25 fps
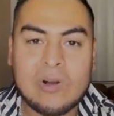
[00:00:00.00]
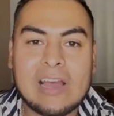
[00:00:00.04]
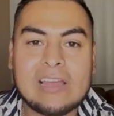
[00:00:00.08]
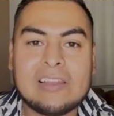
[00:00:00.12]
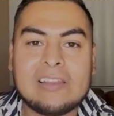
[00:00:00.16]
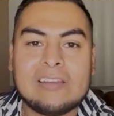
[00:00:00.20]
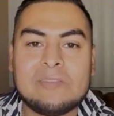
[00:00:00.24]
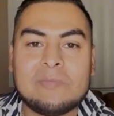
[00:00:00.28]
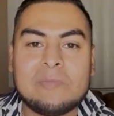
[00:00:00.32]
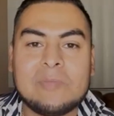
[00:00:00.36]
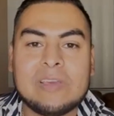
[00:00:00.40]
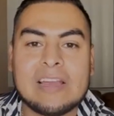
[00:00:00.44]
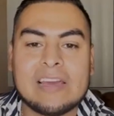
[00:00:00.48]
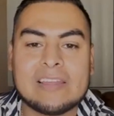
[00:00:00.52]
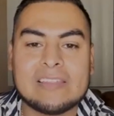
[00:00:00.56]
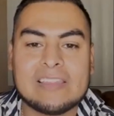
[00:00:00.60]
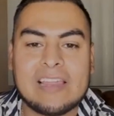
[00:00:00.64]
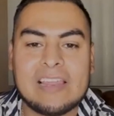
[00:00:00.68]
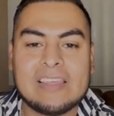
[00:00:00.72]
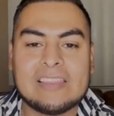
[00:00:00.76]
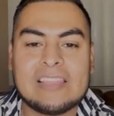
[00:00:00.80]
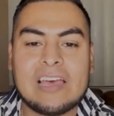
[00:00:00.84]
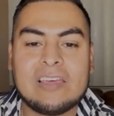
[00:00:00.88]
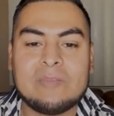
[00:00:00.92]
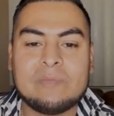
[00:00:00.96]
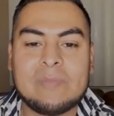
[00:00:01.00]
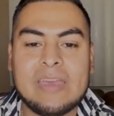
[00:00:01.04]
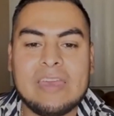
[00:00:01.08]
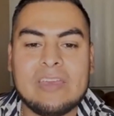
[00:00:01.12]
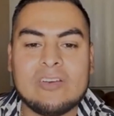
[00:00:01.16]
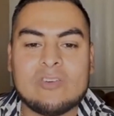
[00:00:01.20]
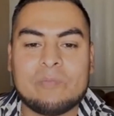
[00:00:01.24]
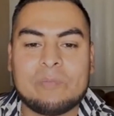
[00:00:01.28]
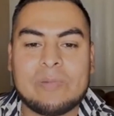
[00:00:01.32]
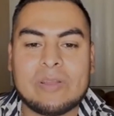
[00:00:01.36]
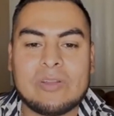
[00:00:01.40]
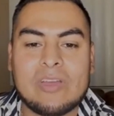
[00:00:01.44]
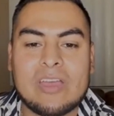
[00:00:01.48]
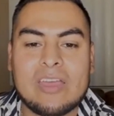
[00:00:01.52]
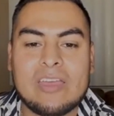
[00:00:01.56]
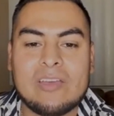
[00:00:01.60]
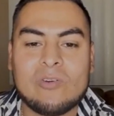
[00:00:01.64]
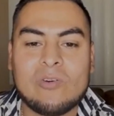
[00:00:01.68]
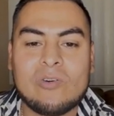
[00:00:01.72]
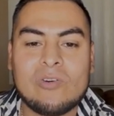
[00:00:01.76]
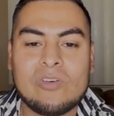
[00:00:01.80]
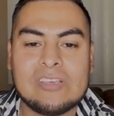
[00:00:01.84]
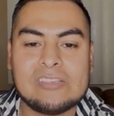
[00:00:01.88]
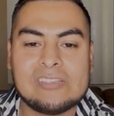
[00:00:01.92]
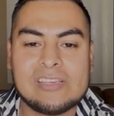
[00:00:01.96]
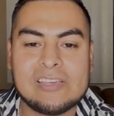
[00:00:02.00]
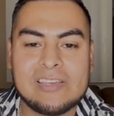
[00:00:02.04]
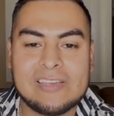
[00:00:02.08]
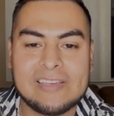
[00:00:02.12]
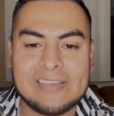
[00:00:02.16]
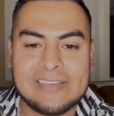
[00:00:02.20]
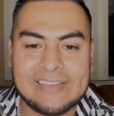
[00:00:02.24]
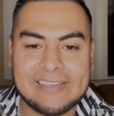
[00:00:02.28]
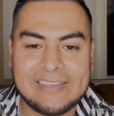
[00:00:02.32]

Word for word: Juan, mi carnal andaba en México, pero ya llegó, dice.